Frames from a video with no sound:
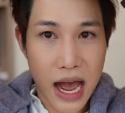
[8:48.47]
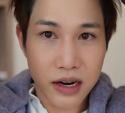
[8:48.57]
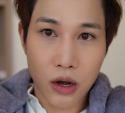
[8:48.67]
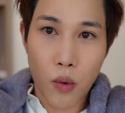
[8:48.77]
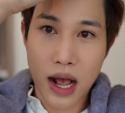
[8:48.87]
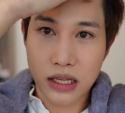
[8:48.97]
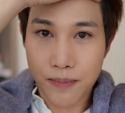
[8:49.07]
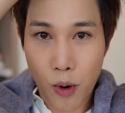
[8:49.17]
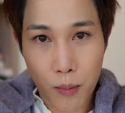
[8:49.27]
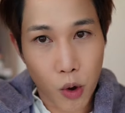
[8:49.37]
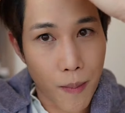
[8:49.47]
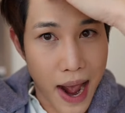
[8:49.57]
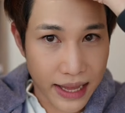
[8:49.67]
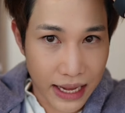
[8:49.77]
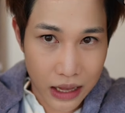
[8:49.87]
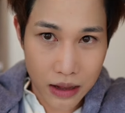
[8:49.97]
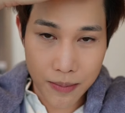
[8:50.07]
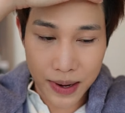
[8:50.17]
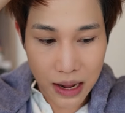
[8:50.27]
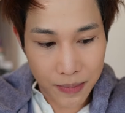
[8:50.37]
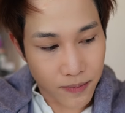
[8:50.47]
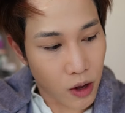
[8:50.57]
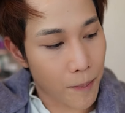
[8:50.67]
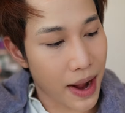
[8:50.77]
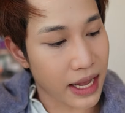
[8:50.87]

หรือว่าเซตผมลงมาเนี่ย เดี๋ยวมาทำคลิปต่อไป